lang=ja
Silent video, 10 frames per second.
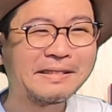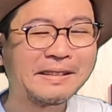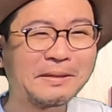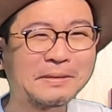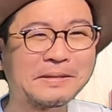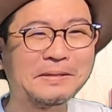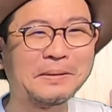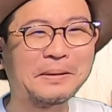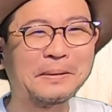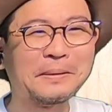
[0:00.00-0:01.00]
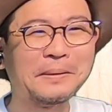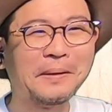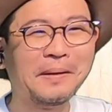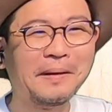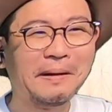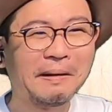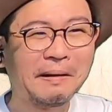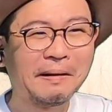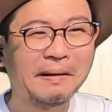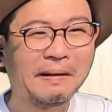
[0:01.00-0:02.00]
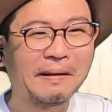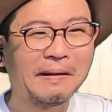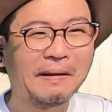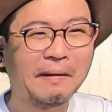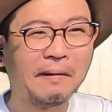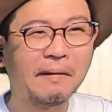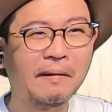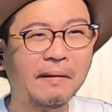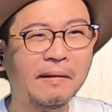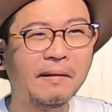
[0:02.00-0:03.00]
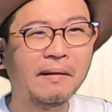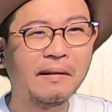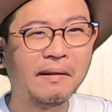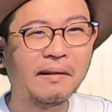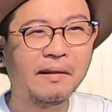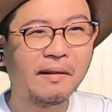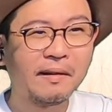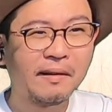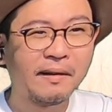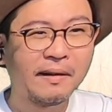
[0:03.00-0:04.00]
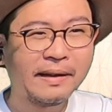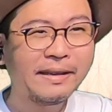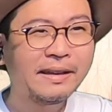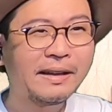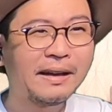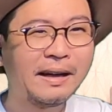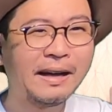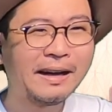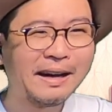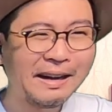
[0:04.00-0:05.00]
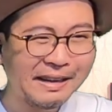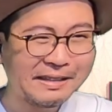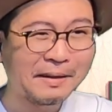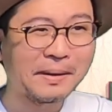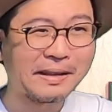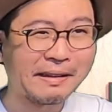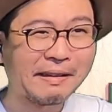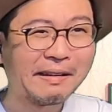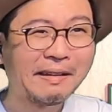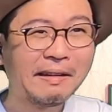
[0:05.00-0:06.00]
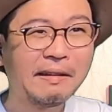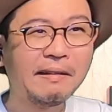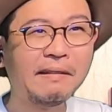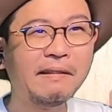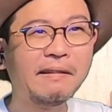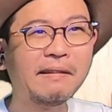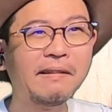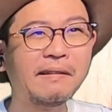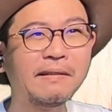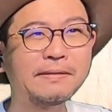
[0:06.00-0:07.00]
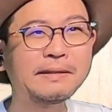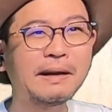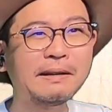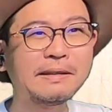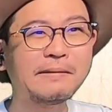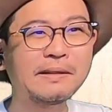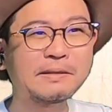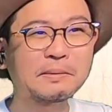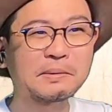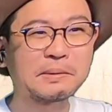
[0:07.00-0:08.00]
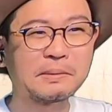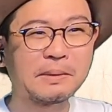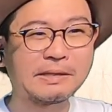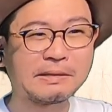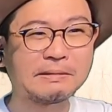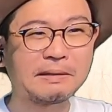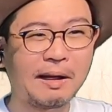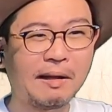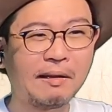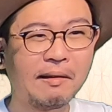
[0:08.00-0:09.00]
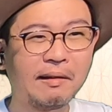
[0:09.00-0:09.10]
いや、どうすんのこれ、ロイド。おあ。えにゃまで二人はちょっとまずくな